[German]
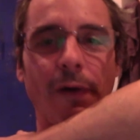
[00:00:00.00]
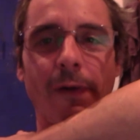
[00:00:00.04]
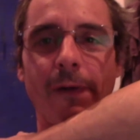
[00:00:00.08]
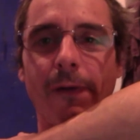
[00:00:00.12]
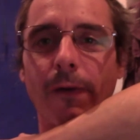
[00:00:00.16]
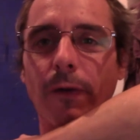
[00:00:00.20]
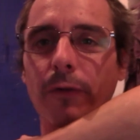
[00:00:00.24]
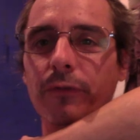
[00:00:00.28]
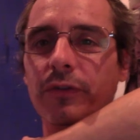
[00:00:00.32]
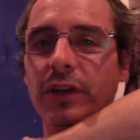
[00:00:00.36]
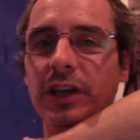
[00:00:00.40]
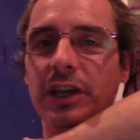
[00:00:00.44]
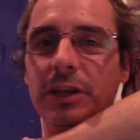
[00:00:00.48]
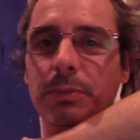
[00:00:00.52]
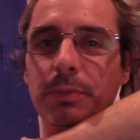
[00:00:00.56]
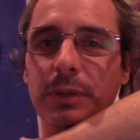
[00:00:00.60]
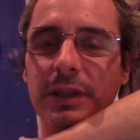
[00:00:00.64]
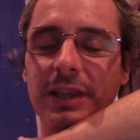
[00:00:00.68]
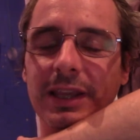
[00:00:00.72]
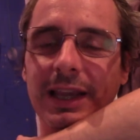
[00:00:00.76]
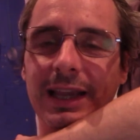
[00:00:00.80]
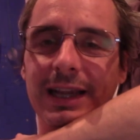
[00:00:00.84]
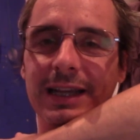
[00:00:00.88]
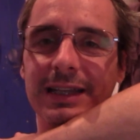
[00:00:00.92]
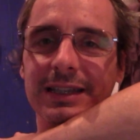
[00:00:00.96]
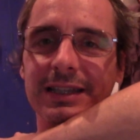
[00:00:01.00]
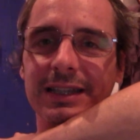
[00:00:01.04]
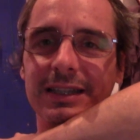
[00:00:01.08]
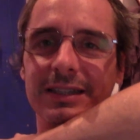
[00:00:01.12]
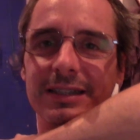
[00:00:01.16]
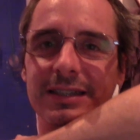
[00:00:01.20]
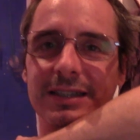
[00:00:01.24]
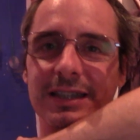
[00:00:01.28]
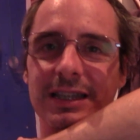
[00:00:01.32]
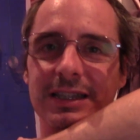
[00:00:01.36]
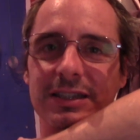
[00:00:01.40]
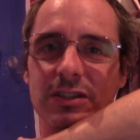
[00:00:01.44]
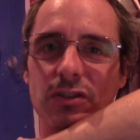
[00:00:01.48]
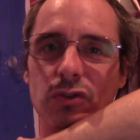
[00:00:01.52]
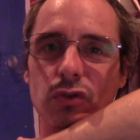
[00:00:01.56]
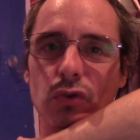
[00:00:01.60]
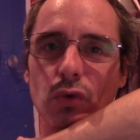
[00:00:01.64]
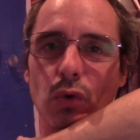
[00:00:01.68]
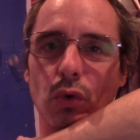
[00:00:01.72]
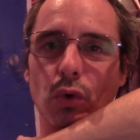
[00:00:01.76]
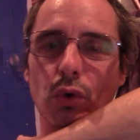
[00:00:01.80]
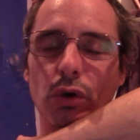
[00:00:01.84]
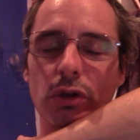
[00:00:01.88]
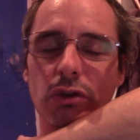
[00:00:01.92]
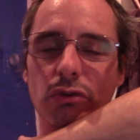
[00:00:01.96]
Und wenn ich bedenke, dass jetzt so
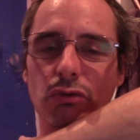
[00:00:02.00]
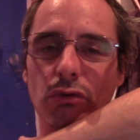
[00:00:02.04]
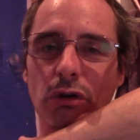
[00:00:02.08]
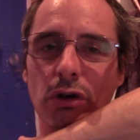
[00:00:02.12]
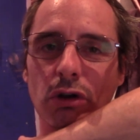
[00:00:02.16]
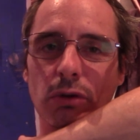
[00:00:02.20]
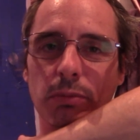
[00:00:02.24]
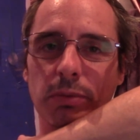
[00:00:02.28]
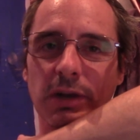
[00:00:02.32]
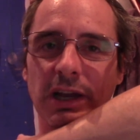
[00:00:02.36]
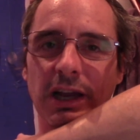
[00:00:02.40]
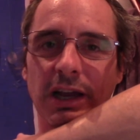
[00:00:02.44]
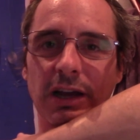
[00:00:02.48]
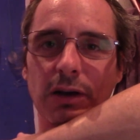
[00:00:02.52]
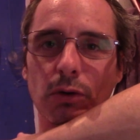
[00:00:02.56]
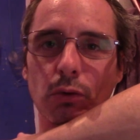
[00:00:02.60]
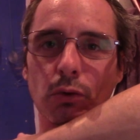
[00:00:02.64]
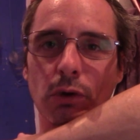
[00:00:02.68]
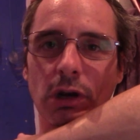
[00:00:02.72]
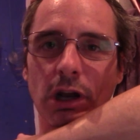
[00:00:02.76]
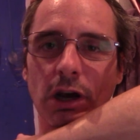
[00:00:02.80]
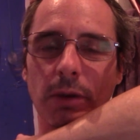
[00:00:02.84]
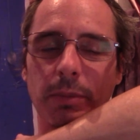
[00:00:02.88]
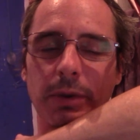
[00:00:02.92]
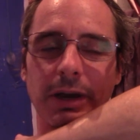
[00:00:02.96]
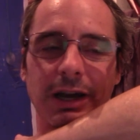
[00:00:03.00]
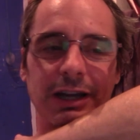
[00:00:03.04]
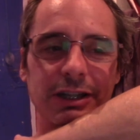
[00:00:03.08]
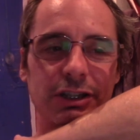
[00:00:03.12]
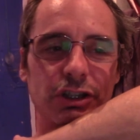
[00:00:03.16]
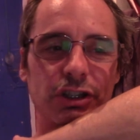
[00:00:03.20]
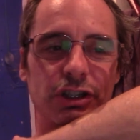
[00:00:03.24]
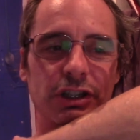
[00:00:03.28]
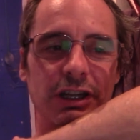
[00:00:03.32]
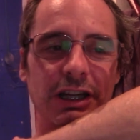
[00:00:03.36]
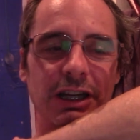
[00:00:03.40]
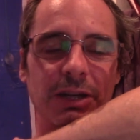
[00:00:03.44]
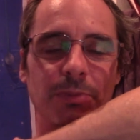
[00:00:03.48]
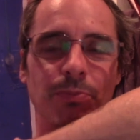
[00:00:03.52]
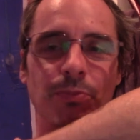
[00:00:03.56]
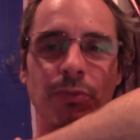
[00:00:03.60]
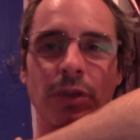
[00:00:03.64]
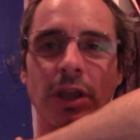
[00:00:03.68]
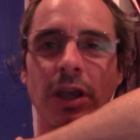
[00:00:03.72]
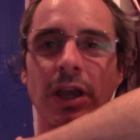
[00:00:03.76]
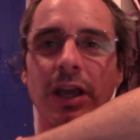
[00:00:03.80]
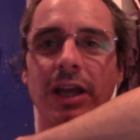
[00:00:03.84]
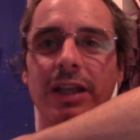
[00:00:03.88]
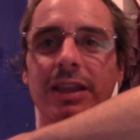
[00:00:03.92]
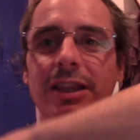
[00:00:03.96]
Kurzurlaube Urlaube anstehen,
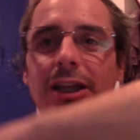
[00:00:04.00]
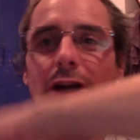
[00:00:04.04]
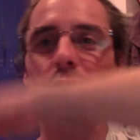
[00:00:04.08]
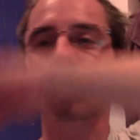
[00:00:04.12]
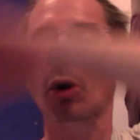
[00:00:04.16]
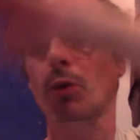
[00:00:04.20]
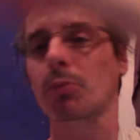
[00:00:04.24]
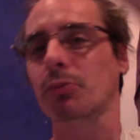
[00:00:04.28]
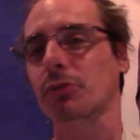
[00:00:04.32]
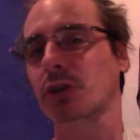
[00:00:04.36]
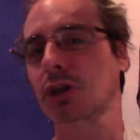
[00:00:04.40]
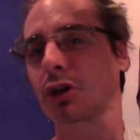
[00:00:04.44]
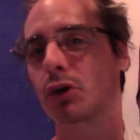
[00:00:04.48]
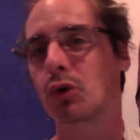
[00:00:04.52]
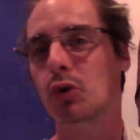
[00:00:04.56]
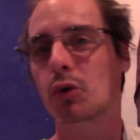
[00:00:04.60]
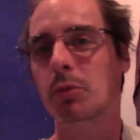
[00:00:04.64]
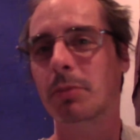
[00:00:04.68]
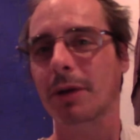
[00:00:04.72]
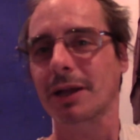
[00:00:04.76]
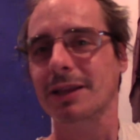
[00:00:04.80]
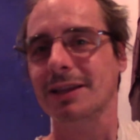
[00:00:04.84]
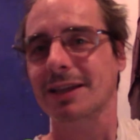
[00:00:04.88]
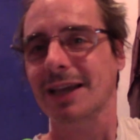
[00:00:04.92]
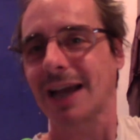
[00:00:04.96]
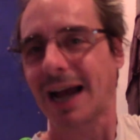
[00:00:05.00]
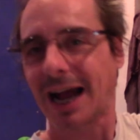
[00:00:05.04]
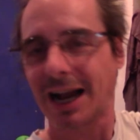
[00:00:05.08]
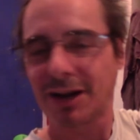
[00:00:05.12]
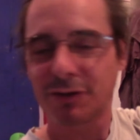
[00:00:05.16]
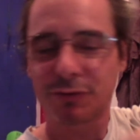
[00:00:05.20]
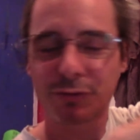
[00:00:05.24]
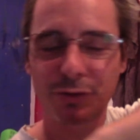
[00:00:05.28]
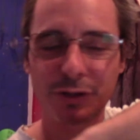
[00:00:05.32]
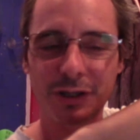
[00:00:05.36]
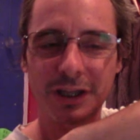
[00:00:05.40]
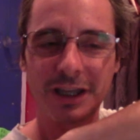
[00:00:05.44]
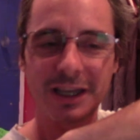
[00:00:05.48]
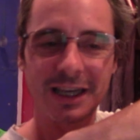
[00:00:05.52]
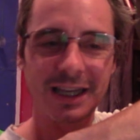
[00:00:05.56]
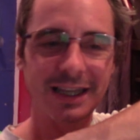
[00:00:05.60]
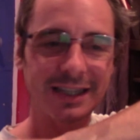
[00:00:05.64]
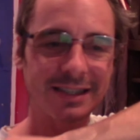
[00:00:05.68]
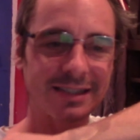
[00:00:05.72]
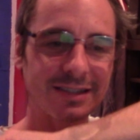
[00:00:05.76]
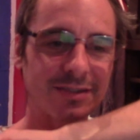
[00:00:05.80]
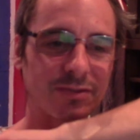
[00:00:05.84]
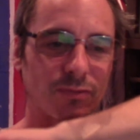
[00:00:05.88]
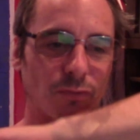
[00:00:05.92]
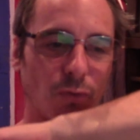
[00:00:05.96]
da kommt genug Material für die
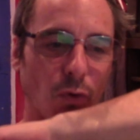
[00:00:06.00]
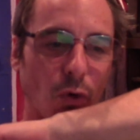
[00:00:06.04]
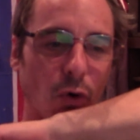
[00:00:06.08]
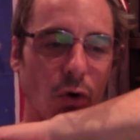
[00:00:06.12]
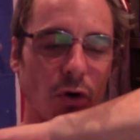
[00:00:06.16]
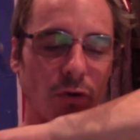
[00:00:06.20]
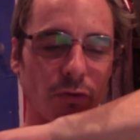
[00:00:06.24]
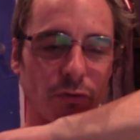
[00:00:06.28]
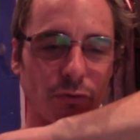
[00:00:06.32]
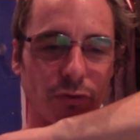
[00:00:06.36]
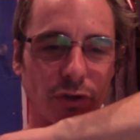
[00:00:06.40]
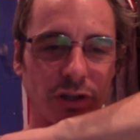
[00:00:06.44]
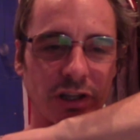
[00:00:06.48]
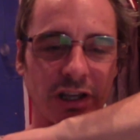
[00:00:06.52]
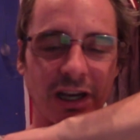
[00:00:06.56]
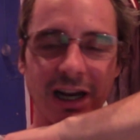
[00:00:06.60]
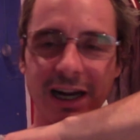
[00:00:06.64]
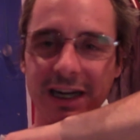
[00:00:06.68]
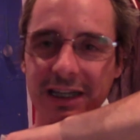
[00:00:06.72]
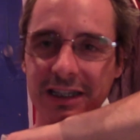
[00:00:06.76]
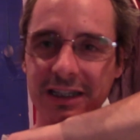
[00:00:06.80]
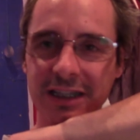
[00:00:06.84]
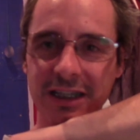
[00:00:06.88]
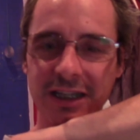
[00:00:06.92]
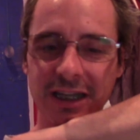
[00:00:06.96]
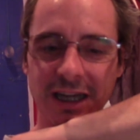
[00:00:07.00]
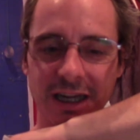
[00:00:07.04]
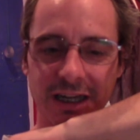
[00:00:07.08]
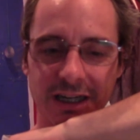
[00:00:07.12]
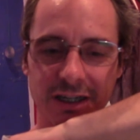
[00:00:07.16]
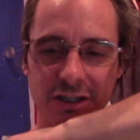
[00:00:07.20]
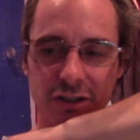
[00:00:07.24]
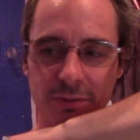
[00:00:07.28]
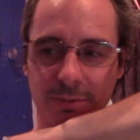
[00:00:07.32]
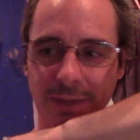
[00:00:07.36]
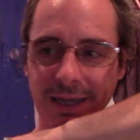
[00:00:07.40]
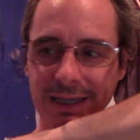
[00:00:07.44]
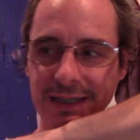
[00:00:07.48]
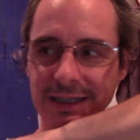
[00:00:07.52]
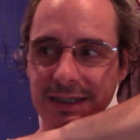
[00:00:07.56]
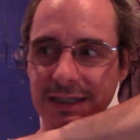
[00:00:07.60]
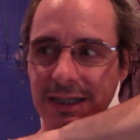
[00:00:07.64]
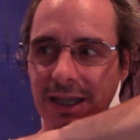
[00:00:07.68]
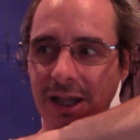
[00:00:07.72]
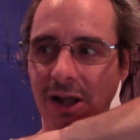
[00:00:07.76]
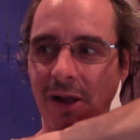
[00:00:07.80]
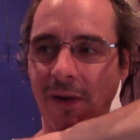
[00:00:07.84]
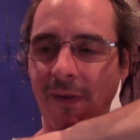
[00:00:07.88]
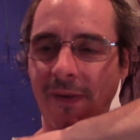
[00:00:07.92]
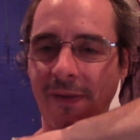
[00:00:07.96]
nächsten Wochen für den alten Knackerschmatz.
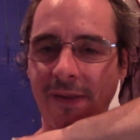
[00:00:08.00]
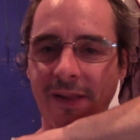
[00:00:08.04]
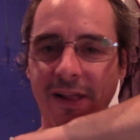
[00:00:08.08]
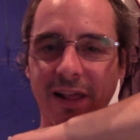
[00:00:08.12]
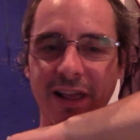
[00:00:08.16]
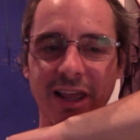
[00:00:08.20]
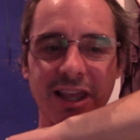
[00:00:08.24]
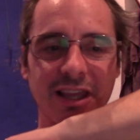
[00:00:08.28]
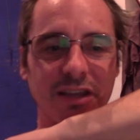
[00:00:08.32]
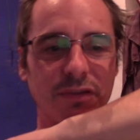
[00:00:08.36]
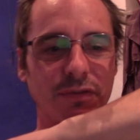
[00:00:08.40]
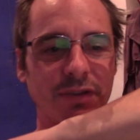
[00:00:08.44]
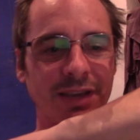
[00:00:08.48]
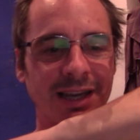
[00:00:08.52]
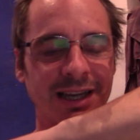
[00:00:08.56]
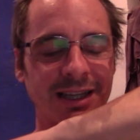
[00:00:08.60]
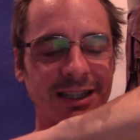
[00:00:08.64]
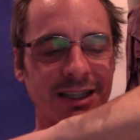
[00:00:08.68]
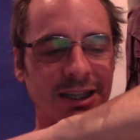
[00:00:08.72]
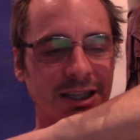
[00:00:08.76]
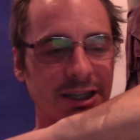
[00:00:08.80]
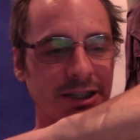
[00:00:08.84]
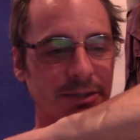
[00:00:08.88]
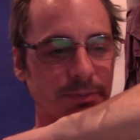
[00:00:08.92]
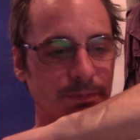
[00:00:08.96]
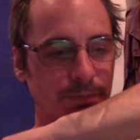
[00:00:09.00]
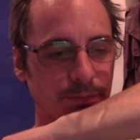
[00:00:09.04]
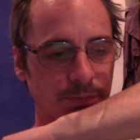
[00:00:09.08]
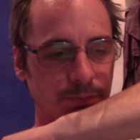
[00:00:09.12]
Ich werde